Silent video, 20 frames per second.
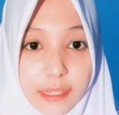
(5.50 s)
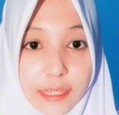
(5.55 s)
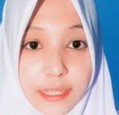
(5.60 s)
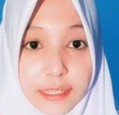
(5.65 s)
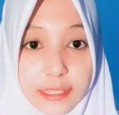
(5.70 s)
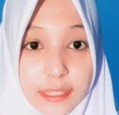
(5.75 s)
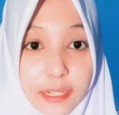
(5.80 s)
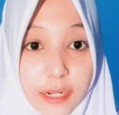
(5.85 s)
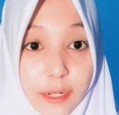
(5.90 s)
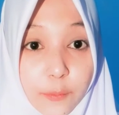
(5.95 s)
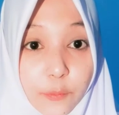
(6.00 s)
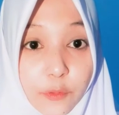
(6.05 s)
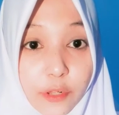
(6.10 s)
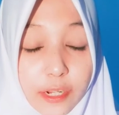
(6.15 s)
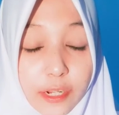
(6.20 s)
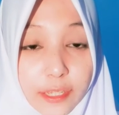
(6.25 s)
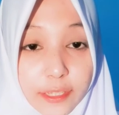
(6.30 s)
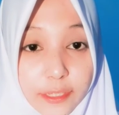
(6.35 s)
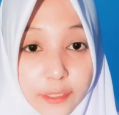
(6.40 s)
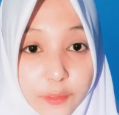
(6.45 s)

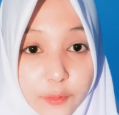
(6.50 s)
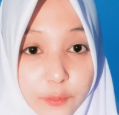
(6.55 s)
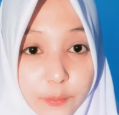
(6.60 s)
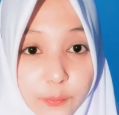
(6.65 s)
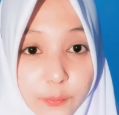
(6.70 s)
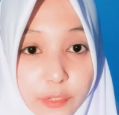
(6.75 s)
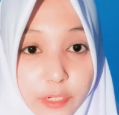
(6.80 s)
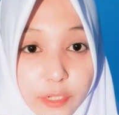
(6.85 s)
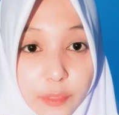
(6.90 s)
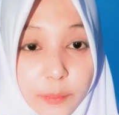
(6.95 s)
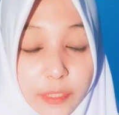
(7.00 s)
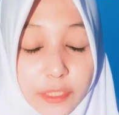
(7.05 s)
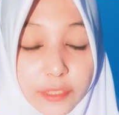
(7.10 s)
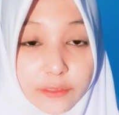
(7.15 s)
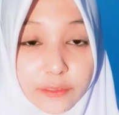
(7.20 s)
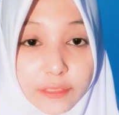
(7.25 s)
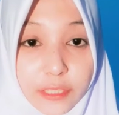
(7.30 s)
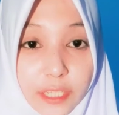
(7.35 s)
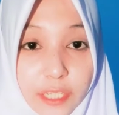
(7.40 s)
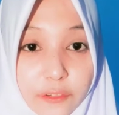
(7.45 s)
Assalamualaikum
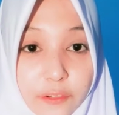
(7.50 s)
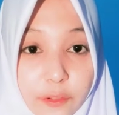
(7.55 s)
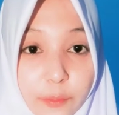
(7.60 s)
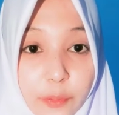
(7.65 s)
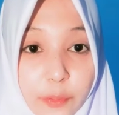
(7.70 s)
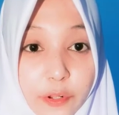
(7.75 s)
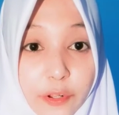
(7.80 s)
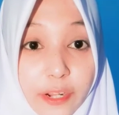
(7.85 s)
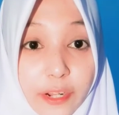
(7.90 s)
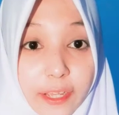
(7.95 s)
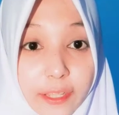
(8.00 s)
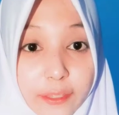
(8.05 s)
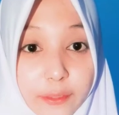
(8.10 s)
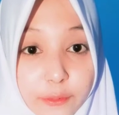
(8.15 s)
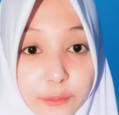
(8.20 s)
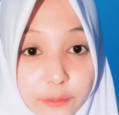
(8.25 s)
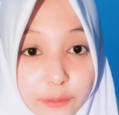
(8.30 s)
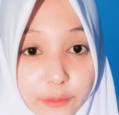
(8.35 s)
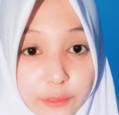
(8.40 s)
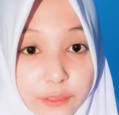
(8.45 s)
warahmatullahi
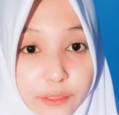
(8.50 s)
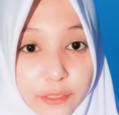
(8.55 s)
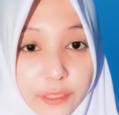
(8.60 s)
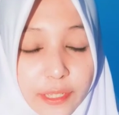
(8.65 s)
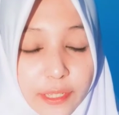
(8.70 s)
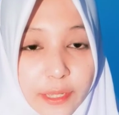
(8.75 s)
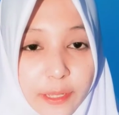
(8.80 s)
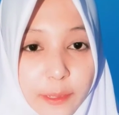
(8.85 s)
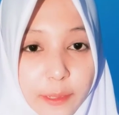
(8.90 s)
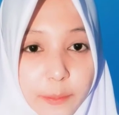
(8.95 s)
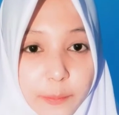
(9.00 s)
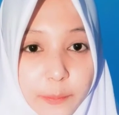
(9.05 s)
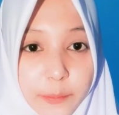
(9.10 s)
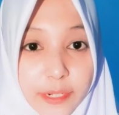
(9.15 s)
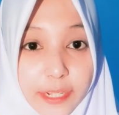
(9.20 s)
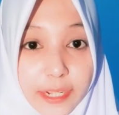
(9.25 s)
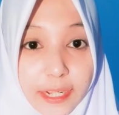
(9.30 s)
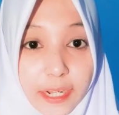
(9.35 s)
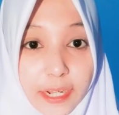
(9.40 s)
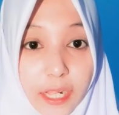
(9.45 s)
wabarakatuh.
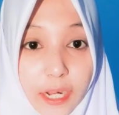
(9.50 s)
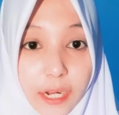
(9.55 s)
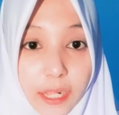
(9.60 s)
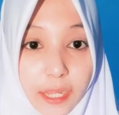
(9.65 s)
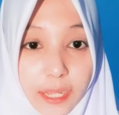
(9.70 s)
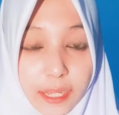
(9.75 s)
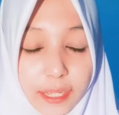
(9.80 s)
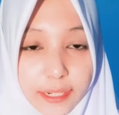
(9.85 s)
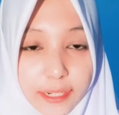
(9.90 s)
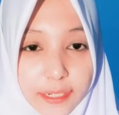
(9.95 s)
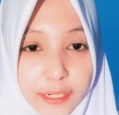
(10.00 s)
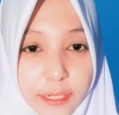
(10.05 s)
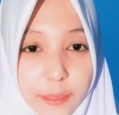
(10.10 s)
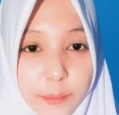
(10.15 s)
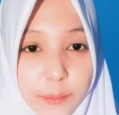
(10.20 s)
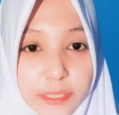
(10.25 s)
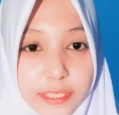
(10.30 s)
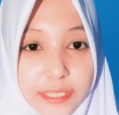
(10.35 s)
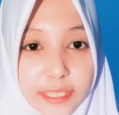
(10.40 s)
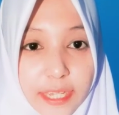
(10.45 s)
Perkenalkan,
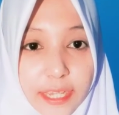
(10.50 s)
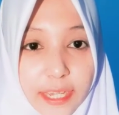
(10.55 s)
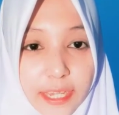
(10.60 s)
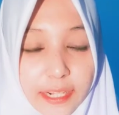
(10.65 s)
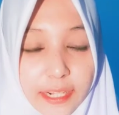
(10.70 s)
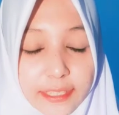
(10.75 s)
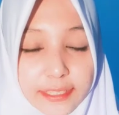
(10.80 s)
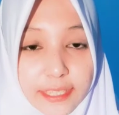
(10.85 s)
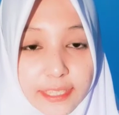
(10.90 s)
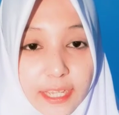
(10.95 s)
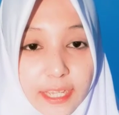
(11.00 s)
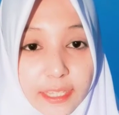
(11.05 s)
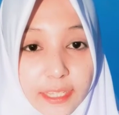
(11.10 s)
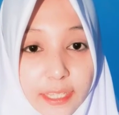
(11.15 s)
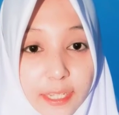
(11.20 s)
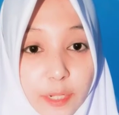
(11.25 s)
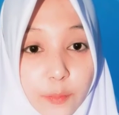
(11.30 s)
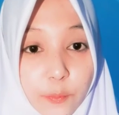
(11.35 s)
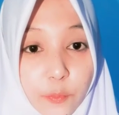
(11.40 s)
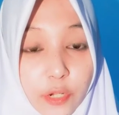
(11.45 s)
nama saya Elsa
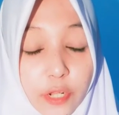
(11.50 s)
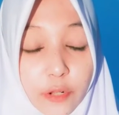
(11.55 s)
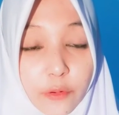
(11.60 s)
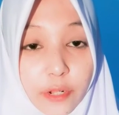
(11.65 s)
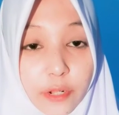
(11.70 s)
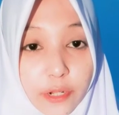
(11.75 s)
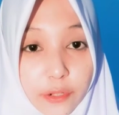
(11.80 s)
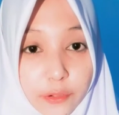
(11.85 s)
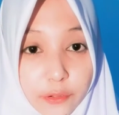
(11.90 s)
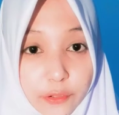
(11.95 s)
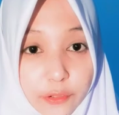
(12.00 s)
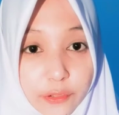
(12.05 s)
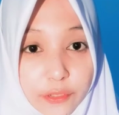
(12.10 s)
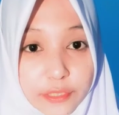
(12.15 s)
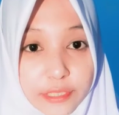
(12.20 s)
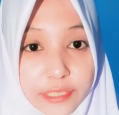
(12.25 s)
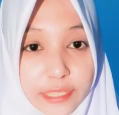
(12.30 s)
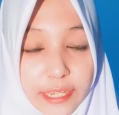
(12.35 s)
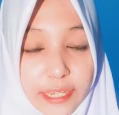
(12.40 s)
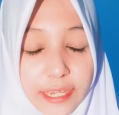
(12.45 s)
Atika Munawaro.
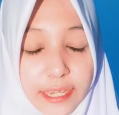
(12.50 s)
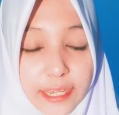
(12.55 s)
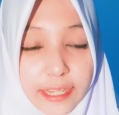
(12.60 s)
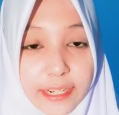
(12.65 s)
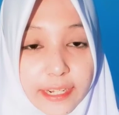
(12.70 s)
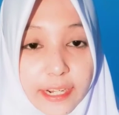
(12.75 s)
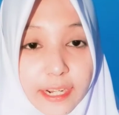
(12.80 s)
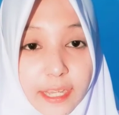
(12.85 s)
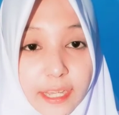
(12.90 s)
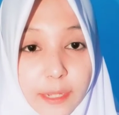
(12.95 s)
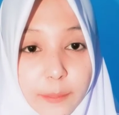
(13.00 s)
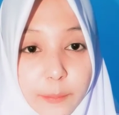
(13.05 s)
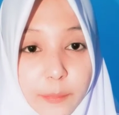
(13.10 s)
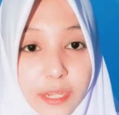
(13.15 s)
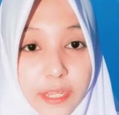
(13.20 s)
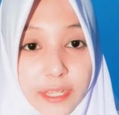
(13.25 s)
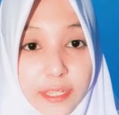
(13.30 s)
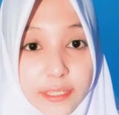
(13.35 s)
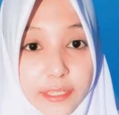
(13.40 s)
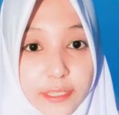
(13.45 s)
Saya adalah
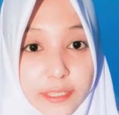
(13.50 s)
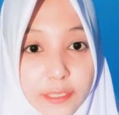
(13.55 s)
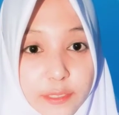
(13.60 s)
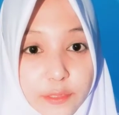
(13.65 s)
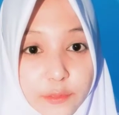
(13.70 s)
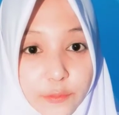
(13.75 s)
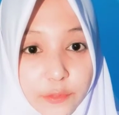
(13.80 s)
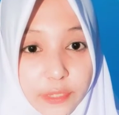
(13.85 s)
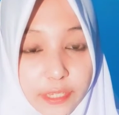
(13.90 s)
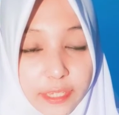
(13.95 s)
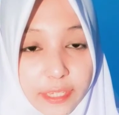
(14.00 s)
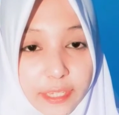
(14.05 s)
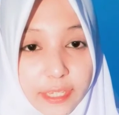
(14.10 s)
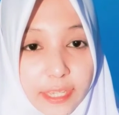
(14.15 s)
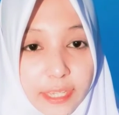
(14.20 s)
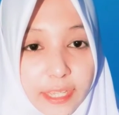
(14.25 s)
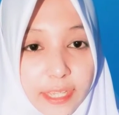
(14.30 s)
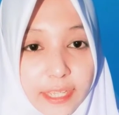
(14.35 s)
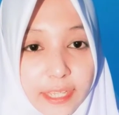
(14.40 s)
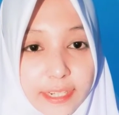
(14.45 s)
mahasiswi
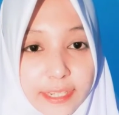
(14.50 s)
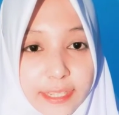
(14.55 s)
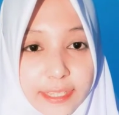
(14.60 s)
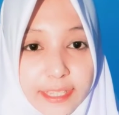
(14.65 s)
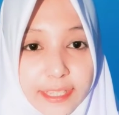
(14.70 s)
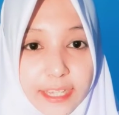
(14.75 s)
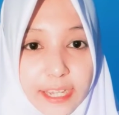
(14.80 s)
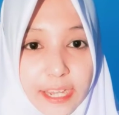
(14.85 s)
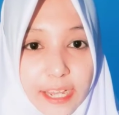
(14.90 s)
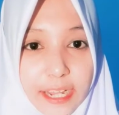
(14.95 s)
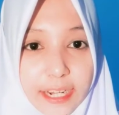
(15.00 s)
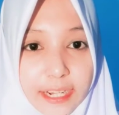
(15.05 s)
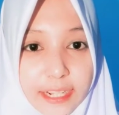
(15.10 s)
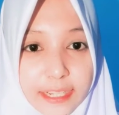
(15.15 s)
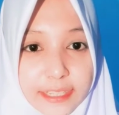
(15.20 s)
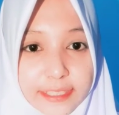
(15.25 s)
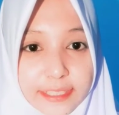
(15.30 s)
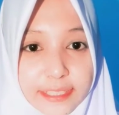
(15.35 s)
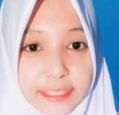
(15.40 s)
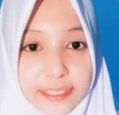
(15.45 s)
D3
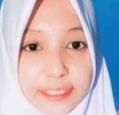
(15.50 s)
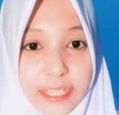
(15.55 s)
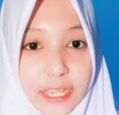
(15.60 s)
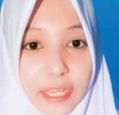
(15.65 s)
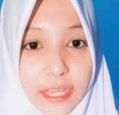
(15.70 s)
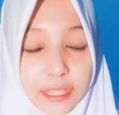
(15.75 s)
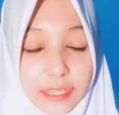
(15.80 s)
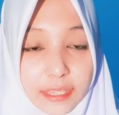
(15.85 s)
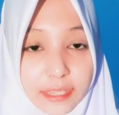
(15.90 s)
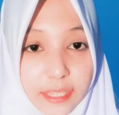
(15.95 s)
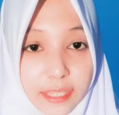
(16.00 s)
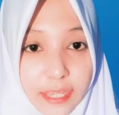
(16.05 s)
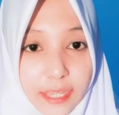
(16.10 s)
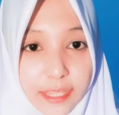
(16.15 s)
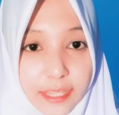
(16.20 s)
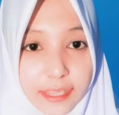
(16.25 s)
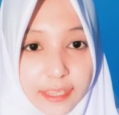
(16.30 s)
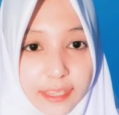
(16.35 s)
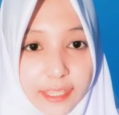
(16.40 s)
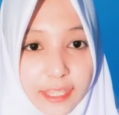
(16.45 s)
Analis
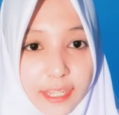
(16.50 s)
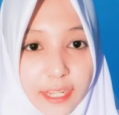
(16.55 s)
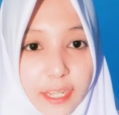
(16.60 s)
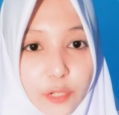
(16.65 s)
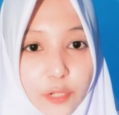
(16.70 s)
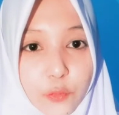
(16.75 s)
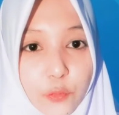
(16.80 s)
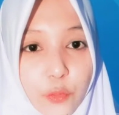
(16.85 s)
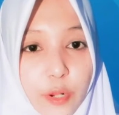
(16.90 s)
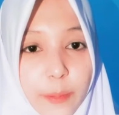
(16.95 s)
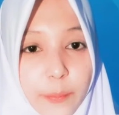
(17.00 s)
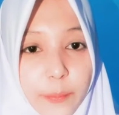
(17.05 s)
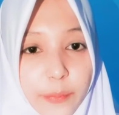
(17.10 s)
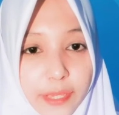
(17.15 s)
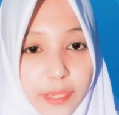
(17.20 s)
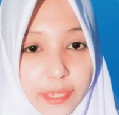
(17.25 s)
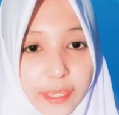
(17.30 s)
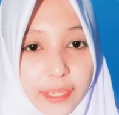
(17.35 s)
Kesehatan tingkat 2B.